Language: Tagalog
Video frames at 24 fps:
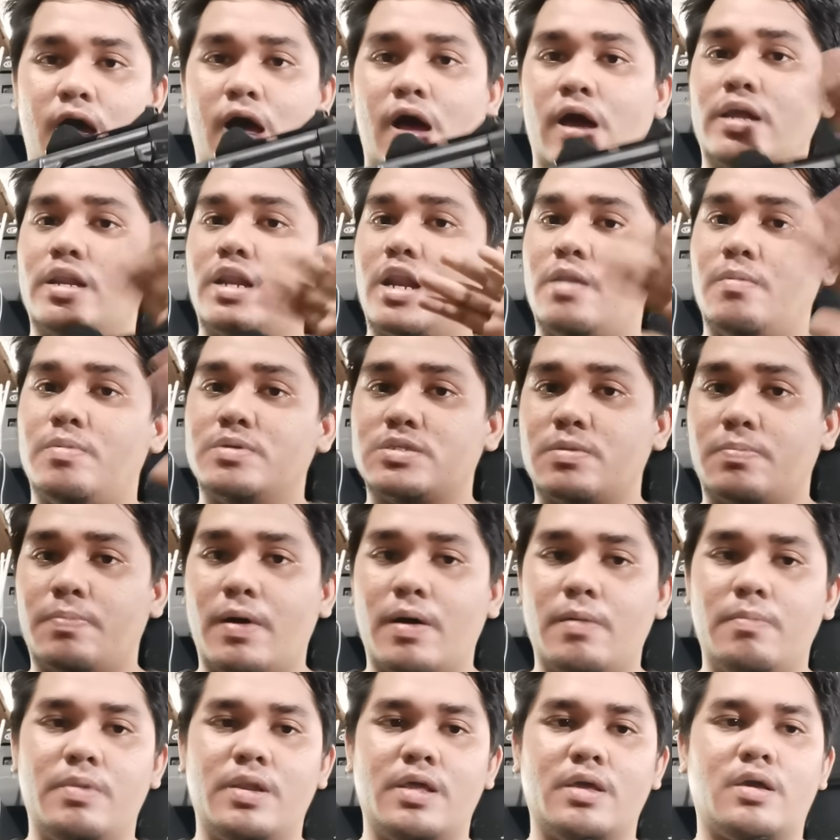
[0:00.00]
uh, ilalabas sa
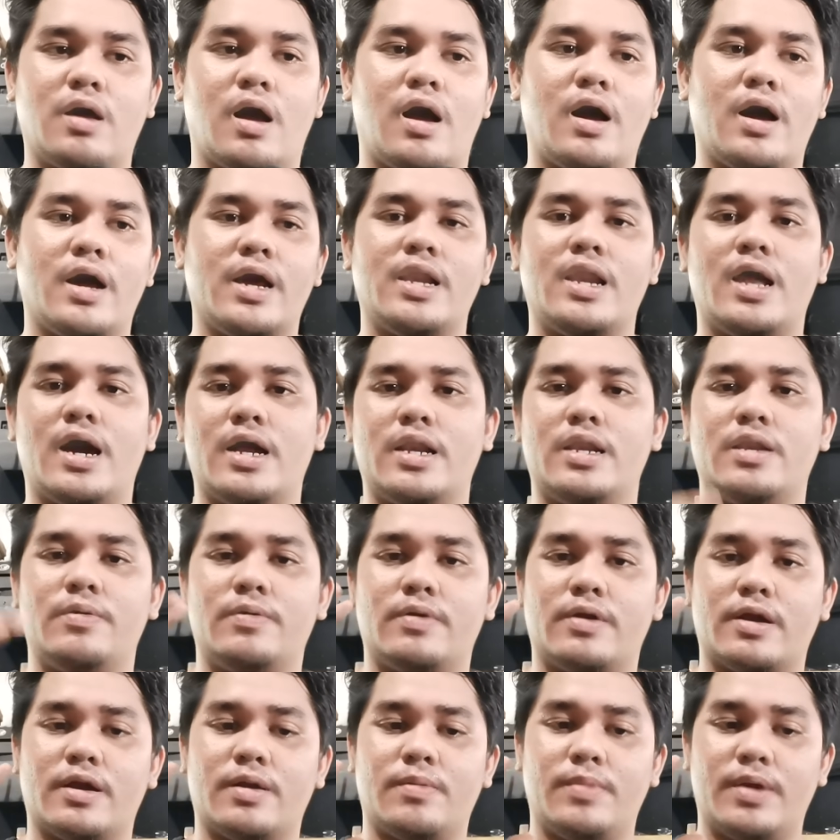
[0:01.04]
public, ang kailangan
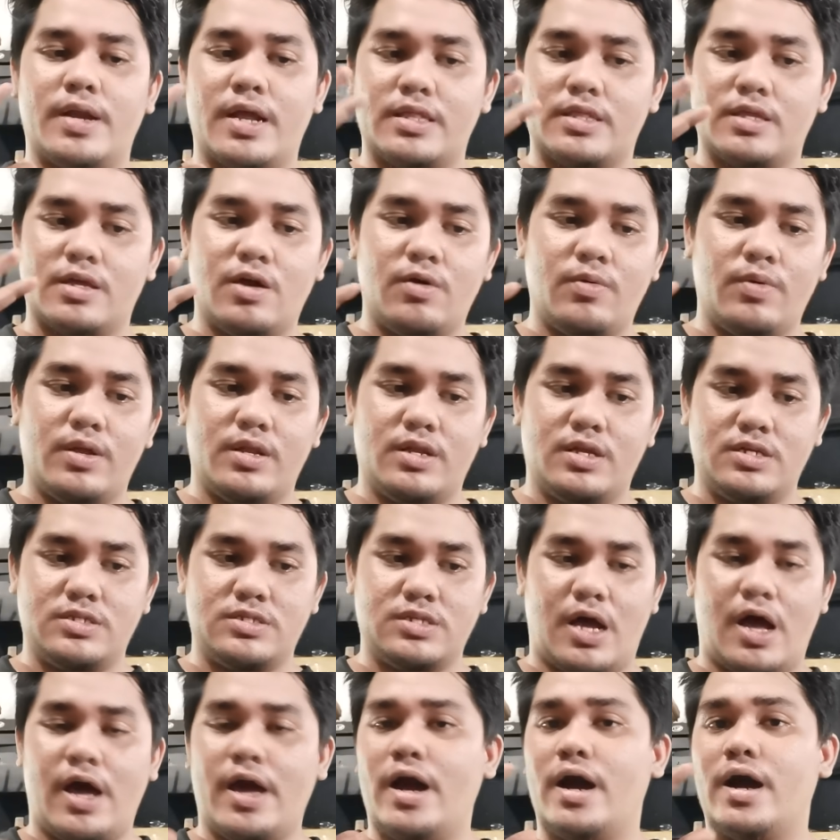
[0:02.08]
lang naman natin gawin
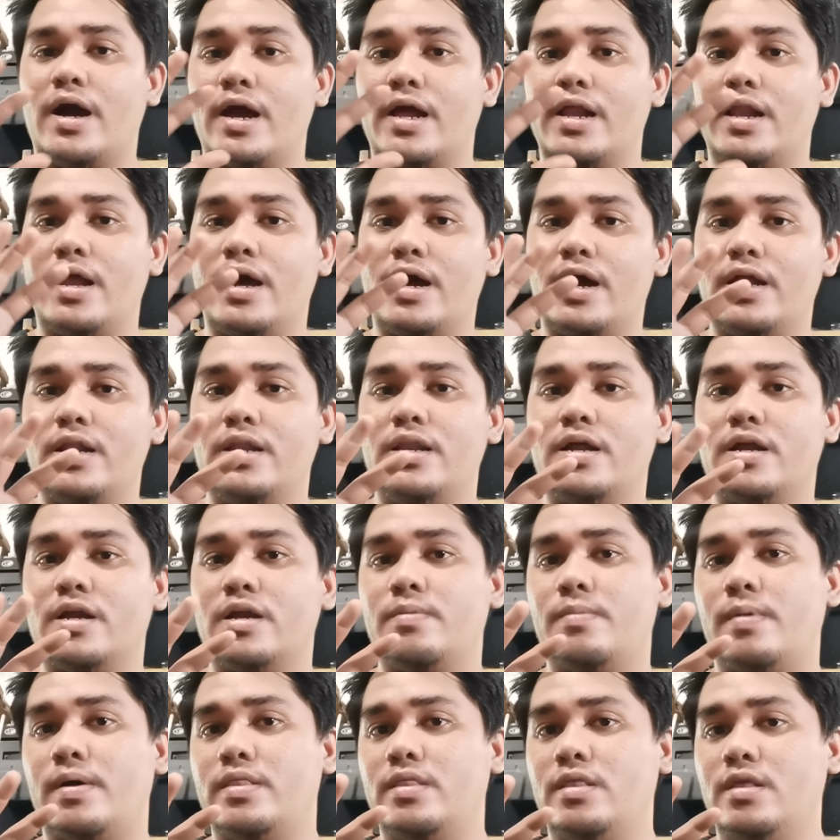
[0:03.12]
is, ay, ang kailangan lang
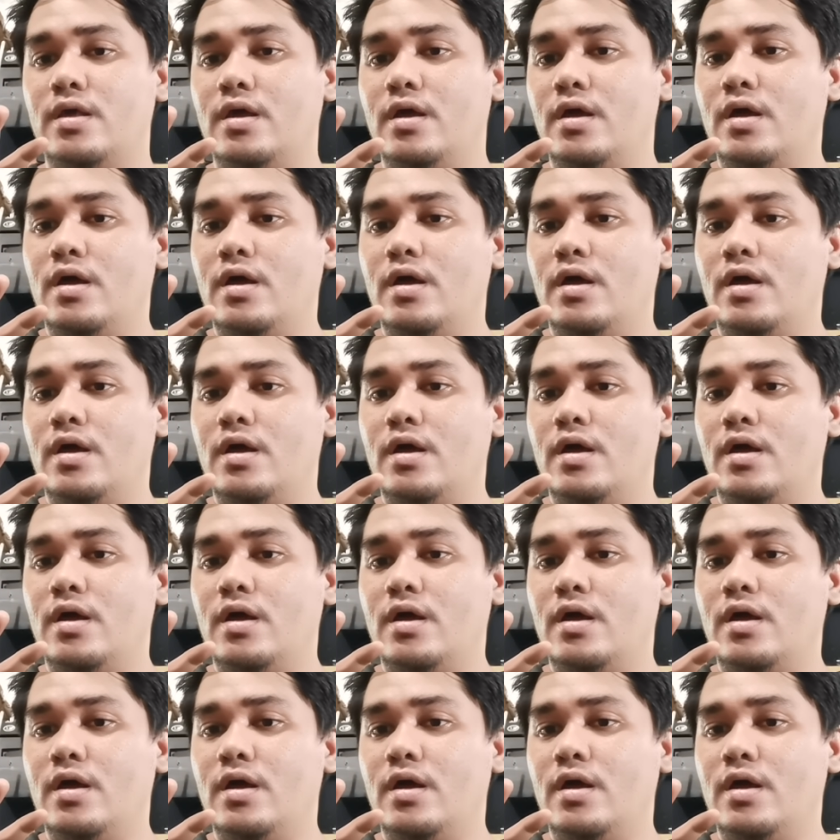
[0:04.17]
naman,